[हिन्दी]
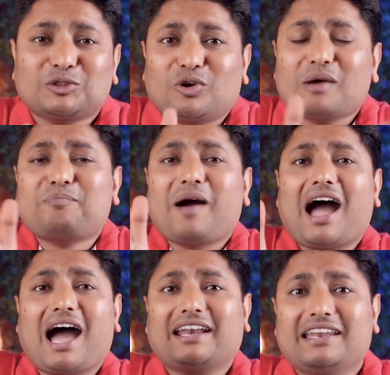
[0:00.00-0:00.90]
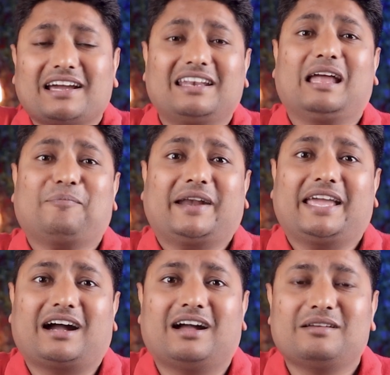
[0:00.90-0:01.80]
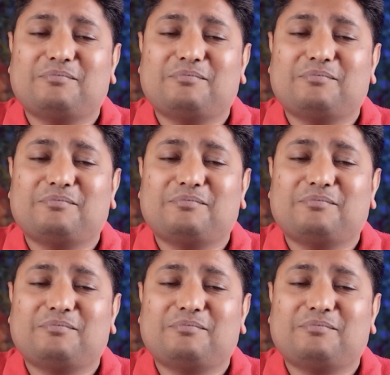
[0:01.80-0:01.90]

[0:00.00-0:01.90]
थोड़ा बाहर निकलना पड़ेगा